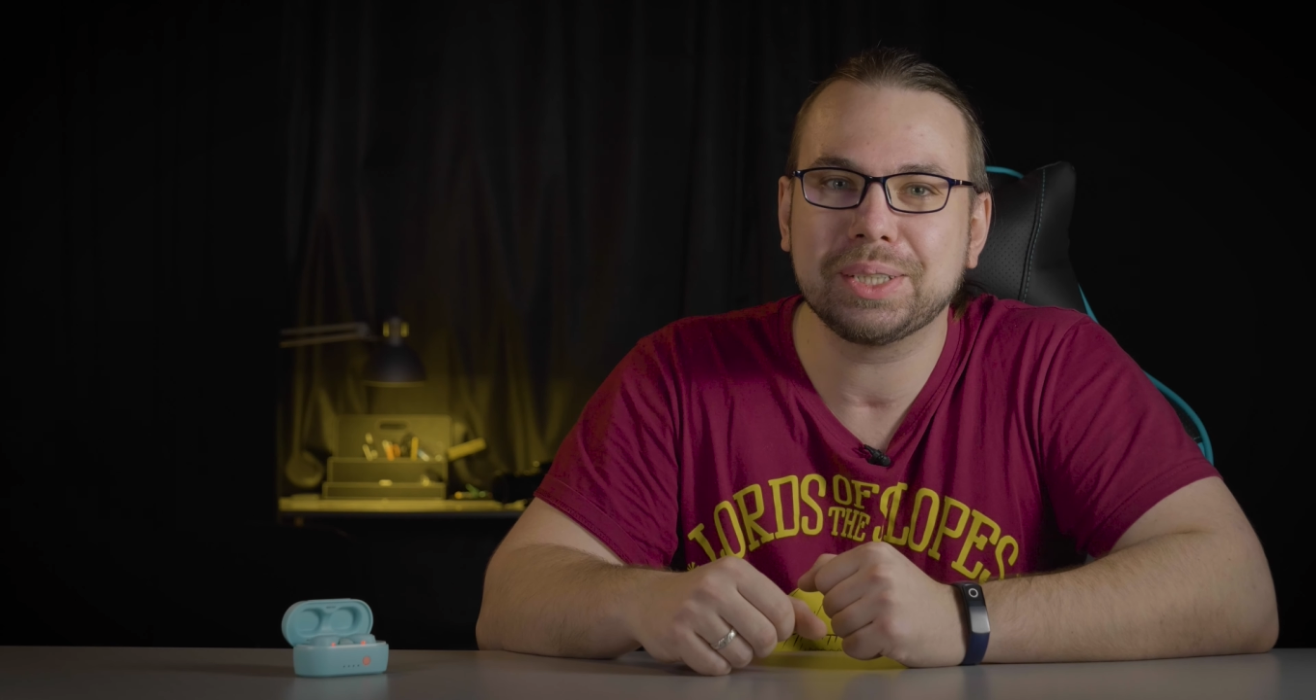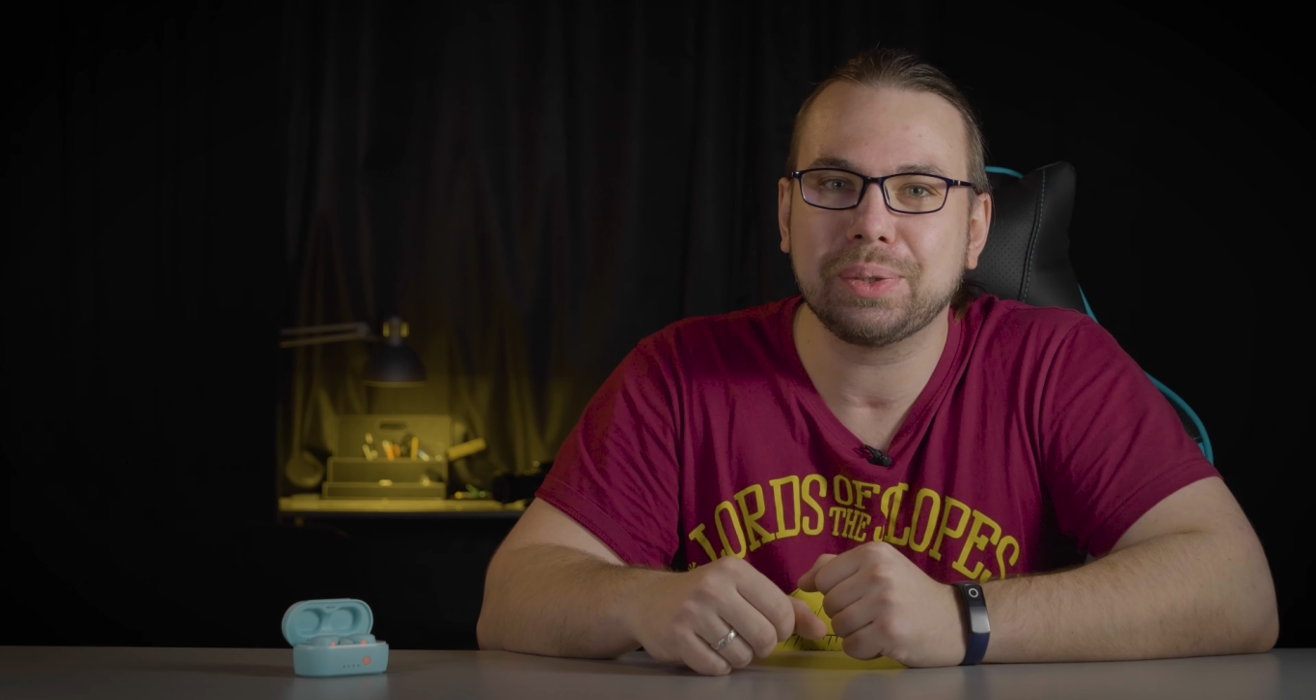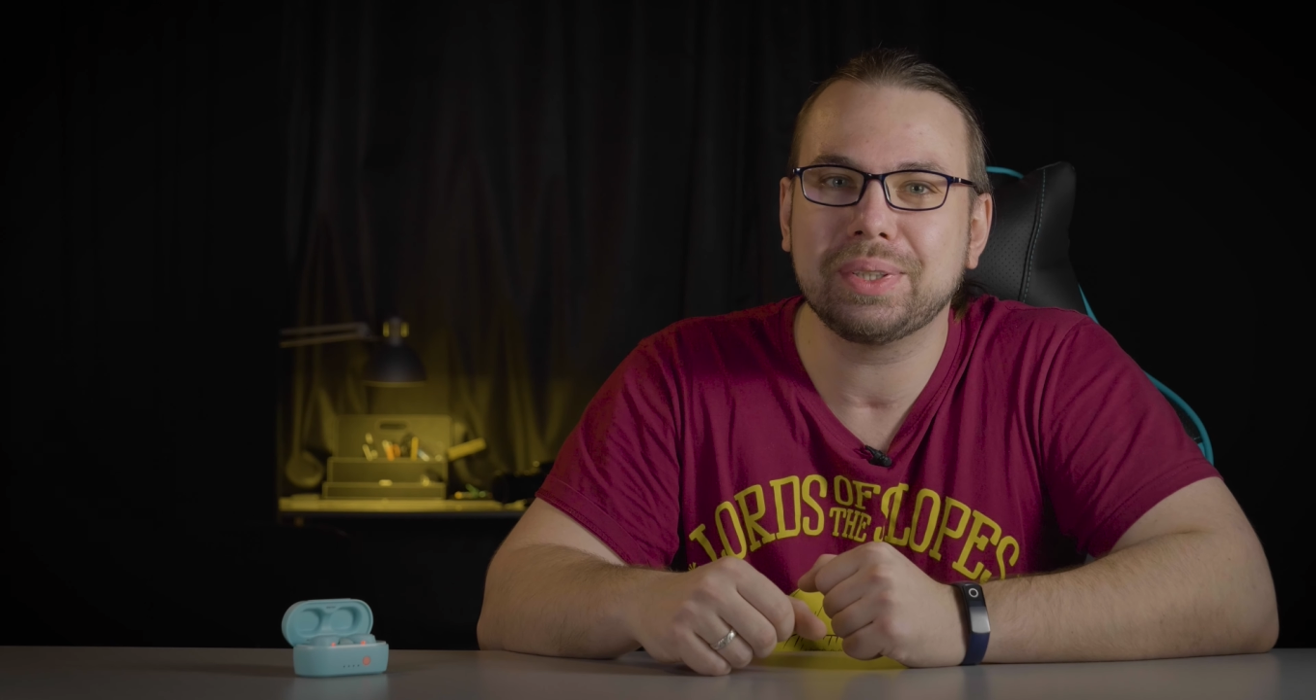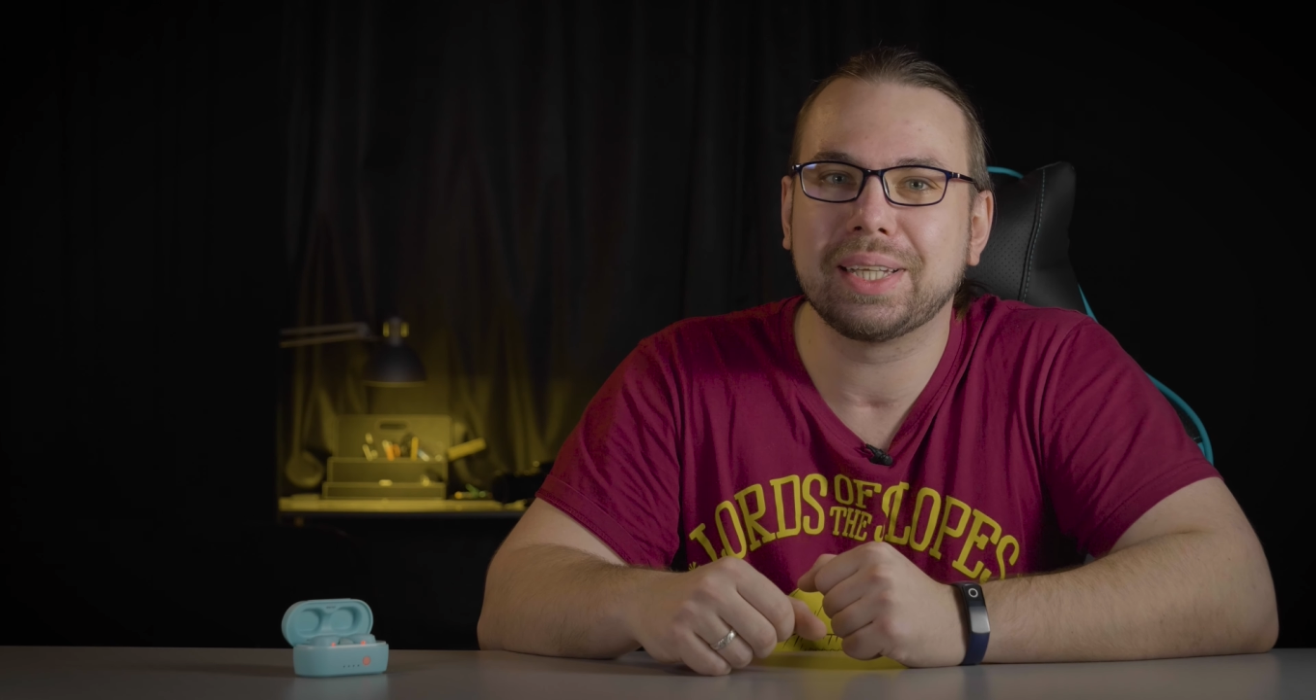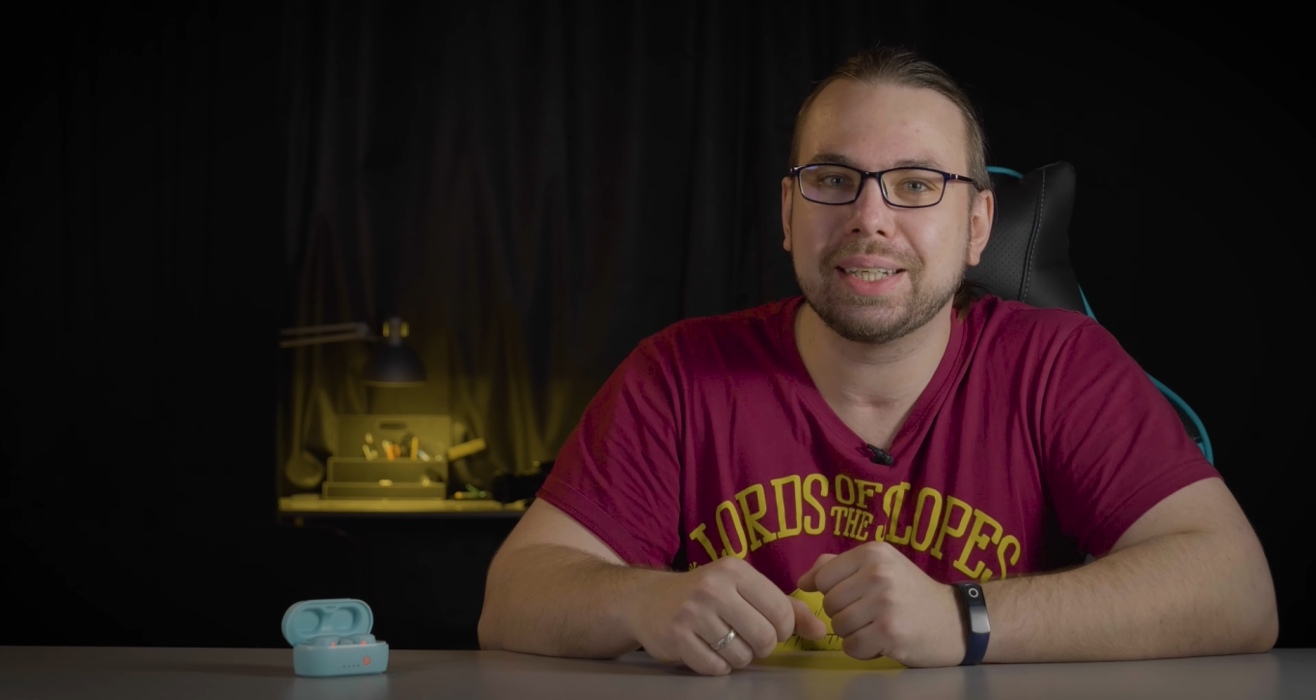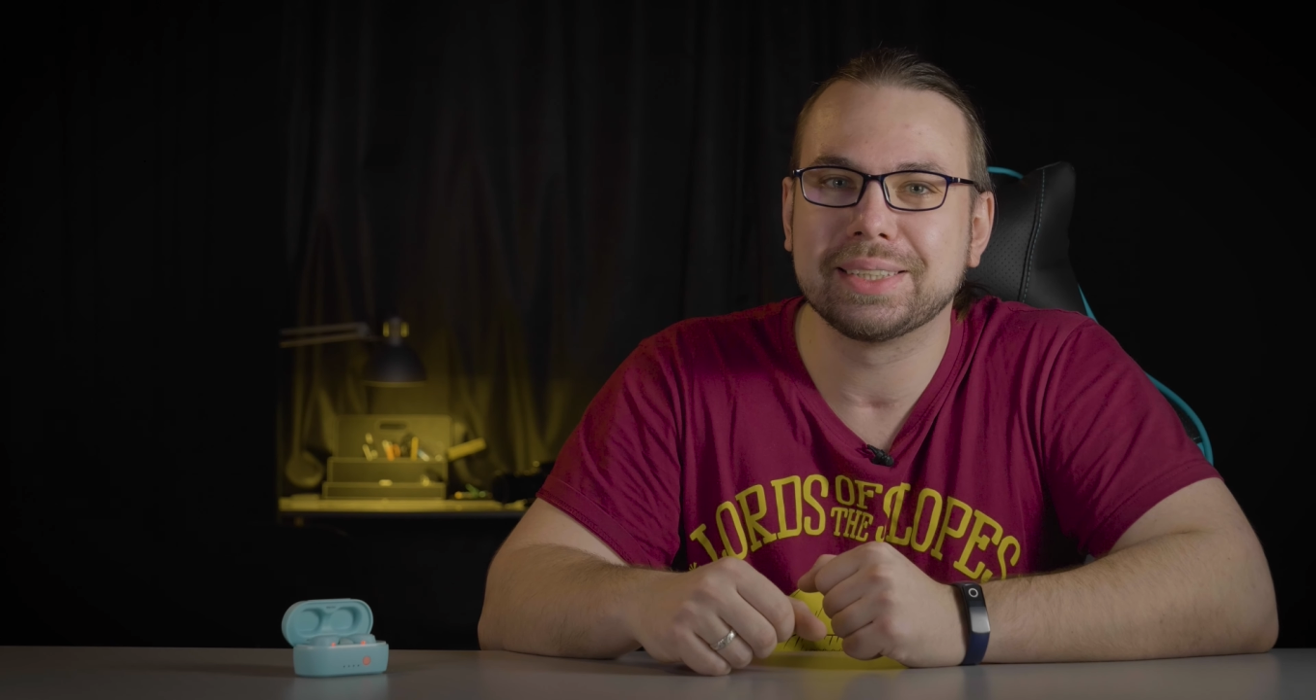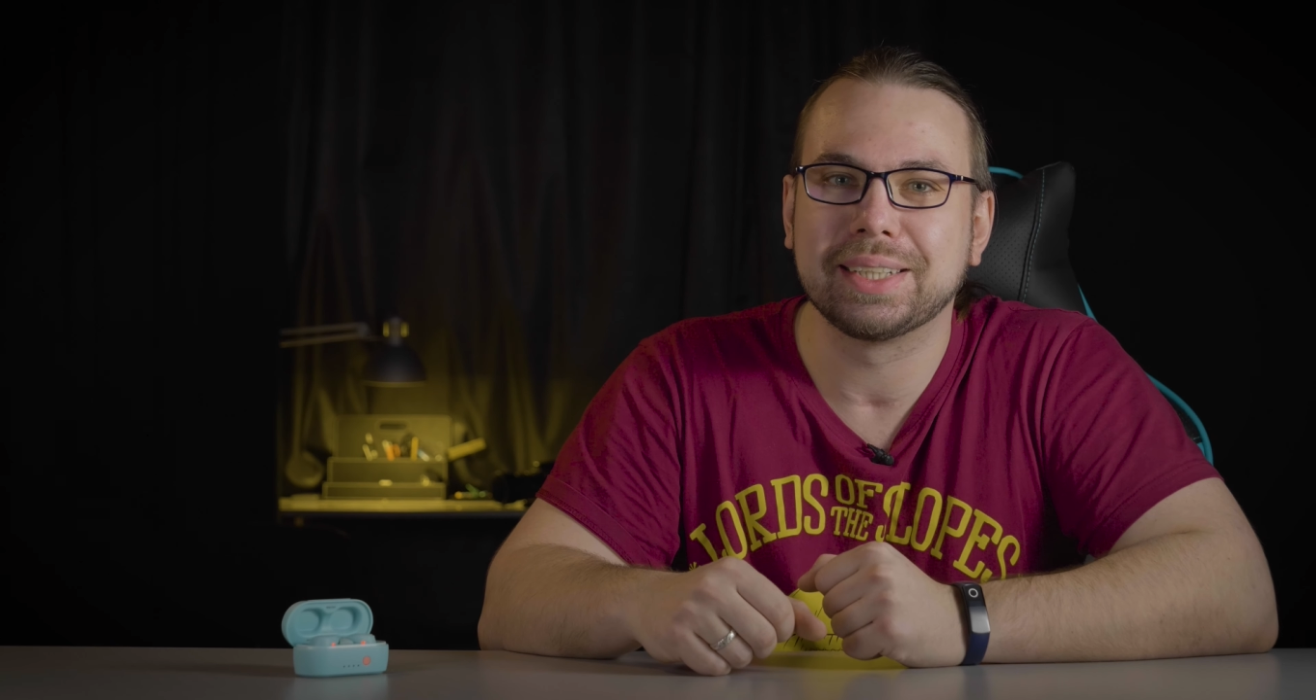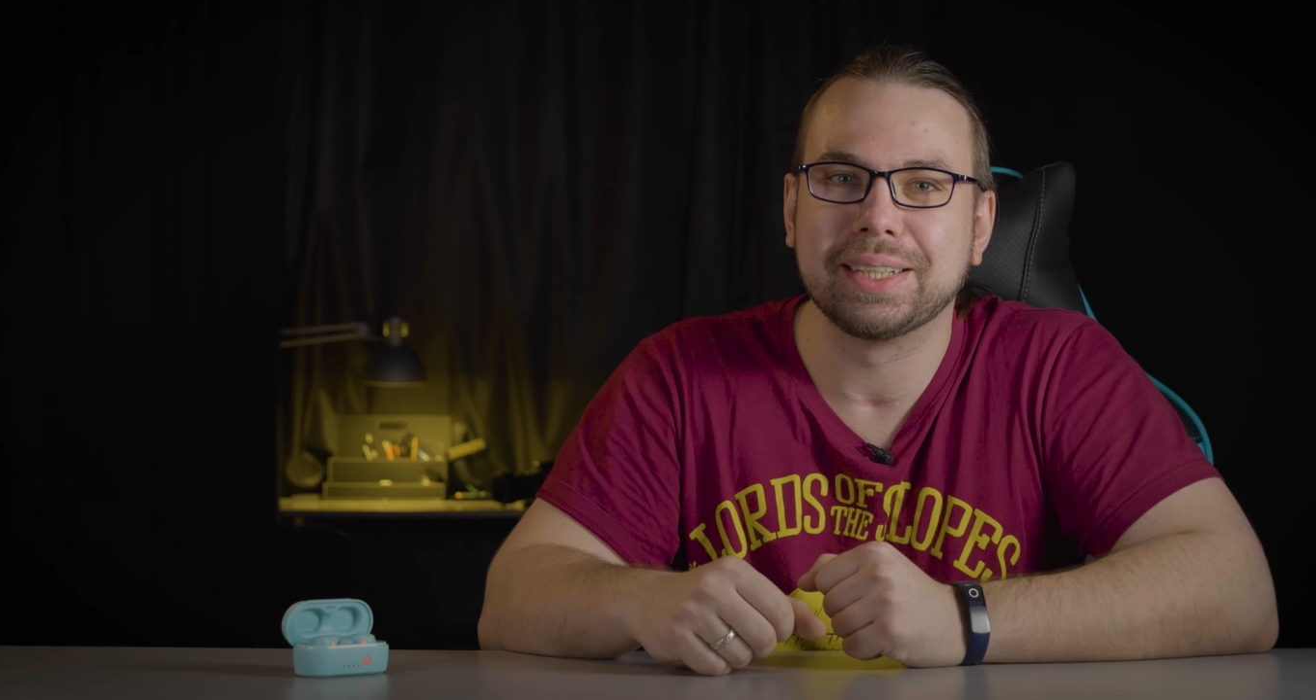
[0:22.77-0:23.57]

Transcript: кто так же,